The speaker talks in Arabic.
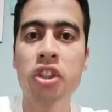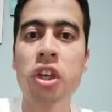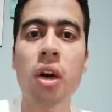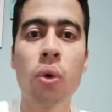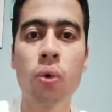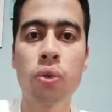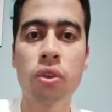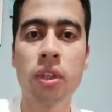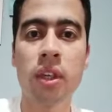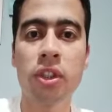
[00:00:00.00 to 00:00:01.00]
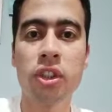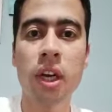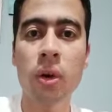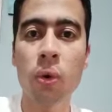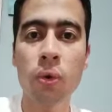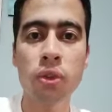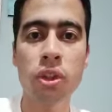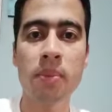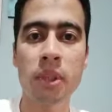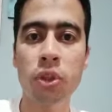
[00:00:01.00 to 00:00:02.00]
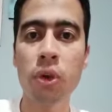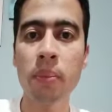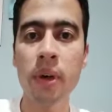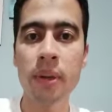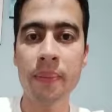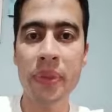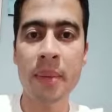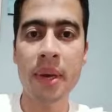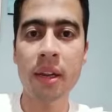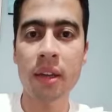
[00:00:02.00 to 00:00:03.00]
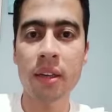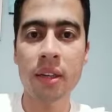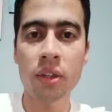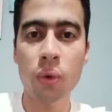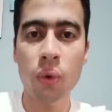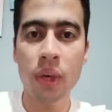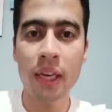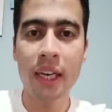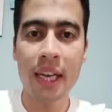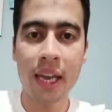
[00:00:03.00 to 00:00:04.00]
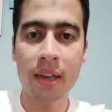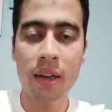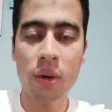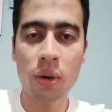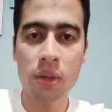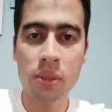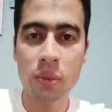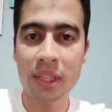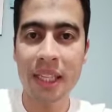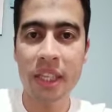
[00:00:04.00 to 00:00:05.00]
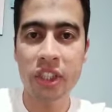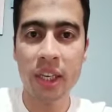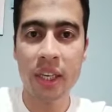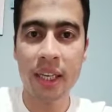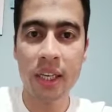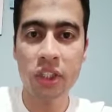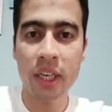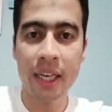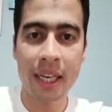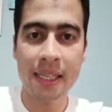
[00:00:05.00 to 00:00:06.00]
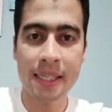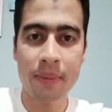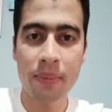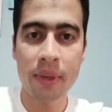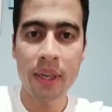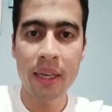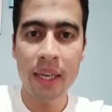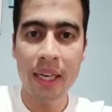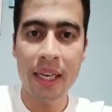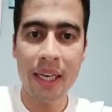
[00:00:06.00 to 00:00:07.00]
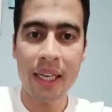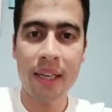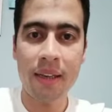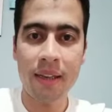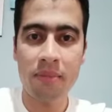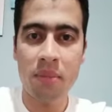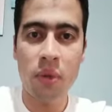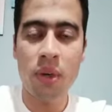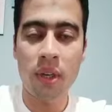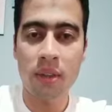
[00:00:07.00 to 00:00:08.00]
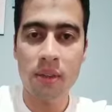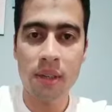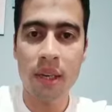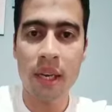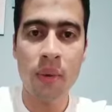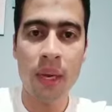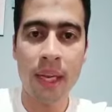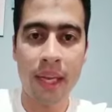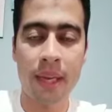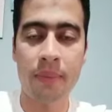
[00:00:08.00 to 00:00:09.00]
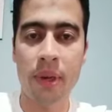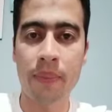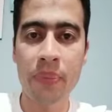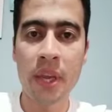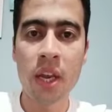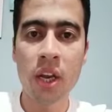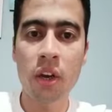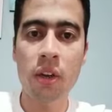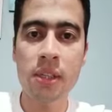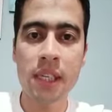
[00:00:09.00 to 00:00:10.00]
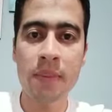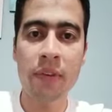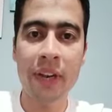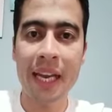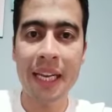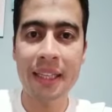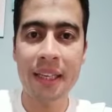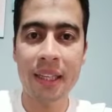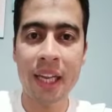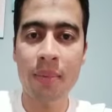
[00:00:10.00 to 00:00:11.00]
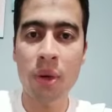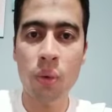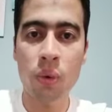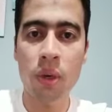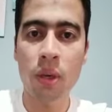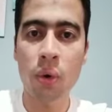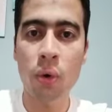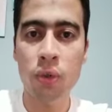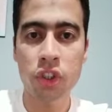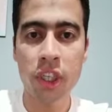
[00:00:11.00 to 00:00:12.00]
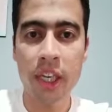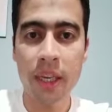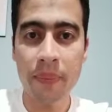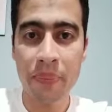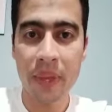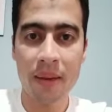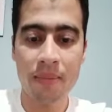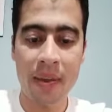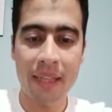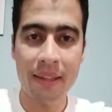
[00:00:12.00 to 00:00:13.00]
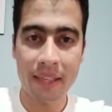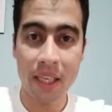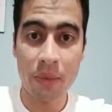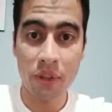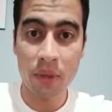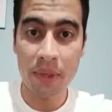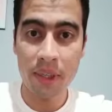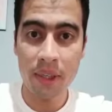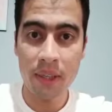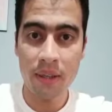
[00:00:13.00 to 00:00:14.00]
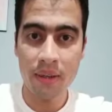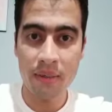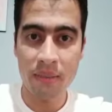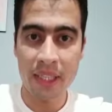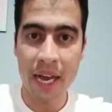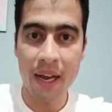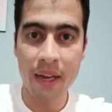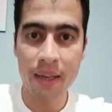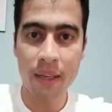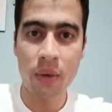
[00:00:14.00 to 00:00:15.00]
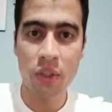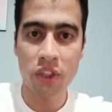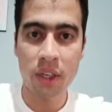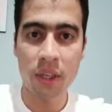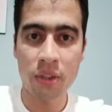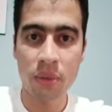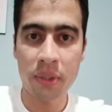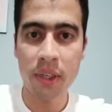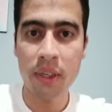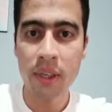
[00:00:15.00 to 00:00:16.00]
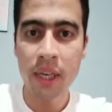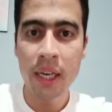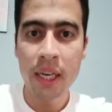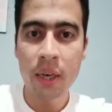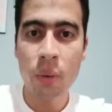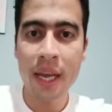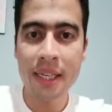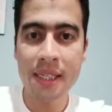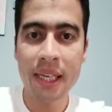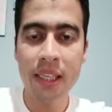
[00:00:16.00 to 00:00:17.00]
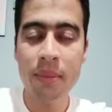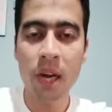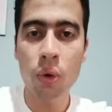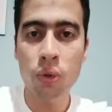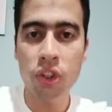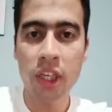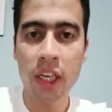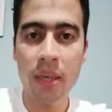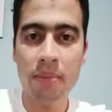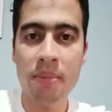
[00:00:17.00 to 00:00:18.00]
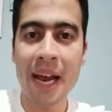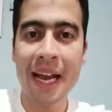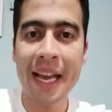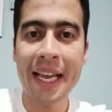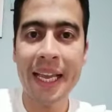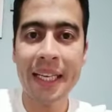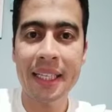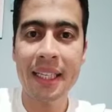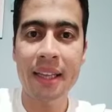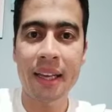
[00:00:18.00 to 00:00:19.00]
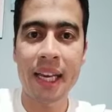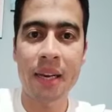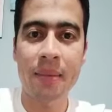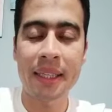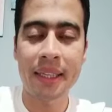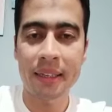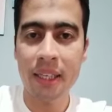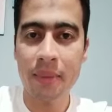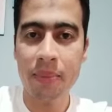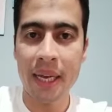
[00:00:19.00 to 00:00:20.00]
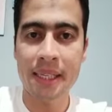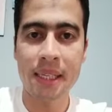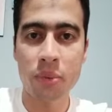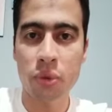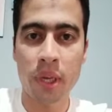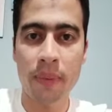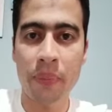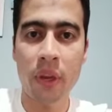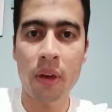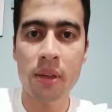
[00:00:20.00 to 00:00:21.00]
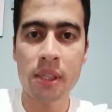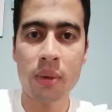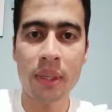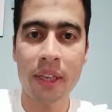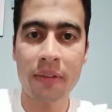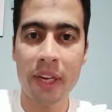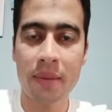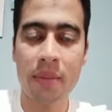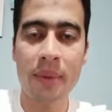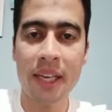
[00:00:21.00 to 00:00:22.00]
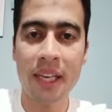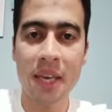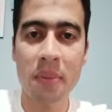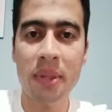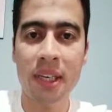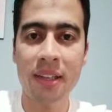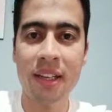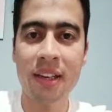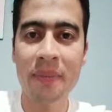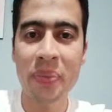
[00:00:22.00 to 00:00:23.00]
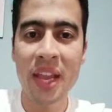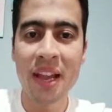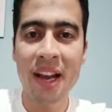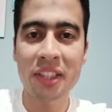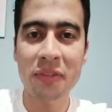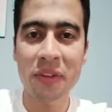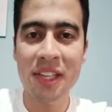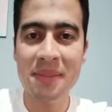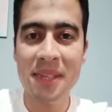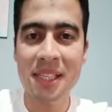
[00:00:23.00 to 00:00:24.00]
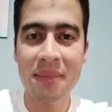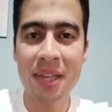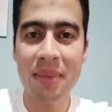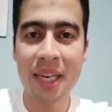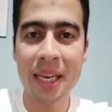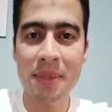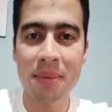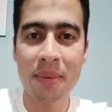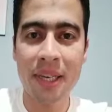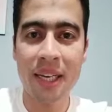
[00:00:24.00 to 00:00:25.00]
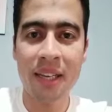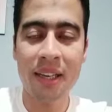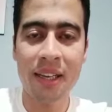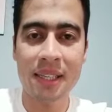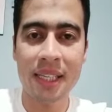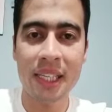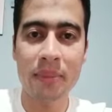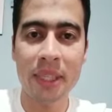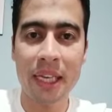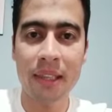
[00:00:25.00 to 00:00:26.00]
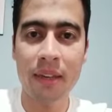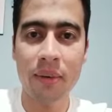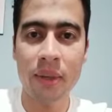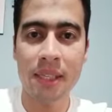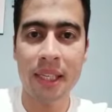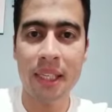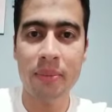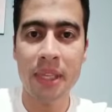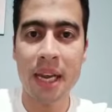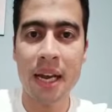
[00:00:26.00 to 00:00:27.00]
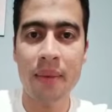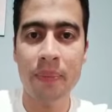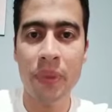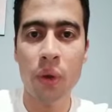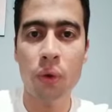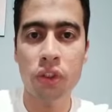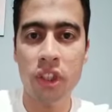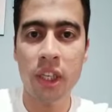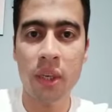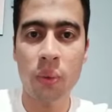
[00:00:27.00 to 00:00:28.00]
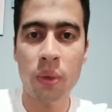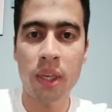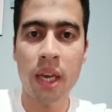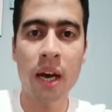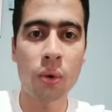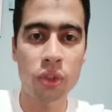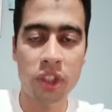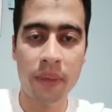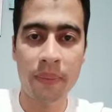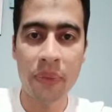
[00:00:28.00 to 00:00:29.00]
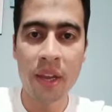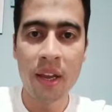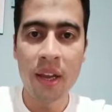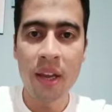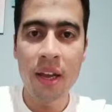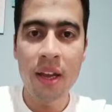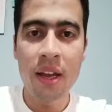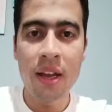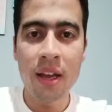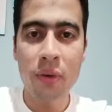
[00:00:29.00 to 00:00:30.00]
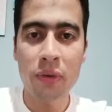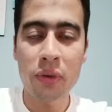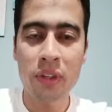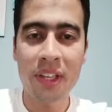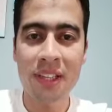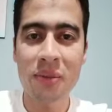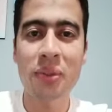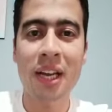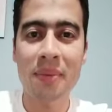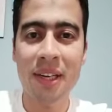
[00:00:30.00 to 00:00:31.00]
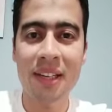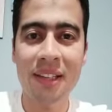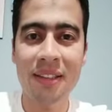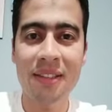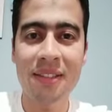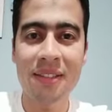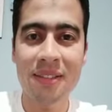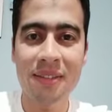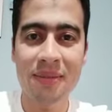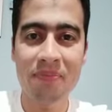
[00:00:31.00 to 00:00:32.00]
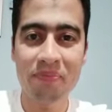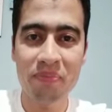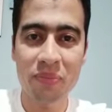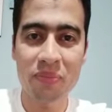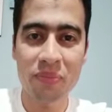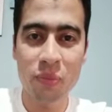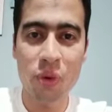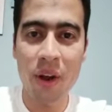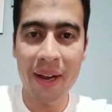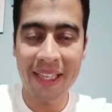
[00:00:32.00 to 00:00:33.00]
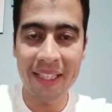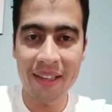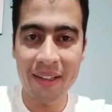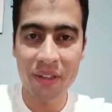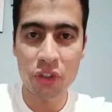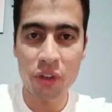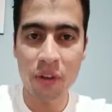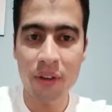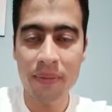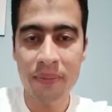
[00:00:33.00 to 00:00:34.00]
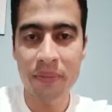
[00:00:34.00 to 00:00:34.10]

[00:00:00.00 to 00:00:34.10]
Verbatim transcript: جارونج جارونج ما شومبر يبقى انا غيرت كل كيانها خالص واديتها شكل ايه شكل انسب للايه من وجهه نظري او ايا كان بقى خلاص يبقى في الحاله ديت انا بقول رونجي مع الترتيب الطبيعي بتاعها اللي هو الشكل الطبيعي وهستخدم اورانجي مع حاجة جديدة يعني مع ترتيب انسب شوية خلاص هو ده الفرق ما بين الايه ما بين الاتنين عشان في ناس بس بتعمل لبس ما بين الايه الاستخدام بتاع ده والاستخدام بتاع رونجي واغونجي وفيديو جديد وتعبير جديد وقواعد جديدة ان شاء الله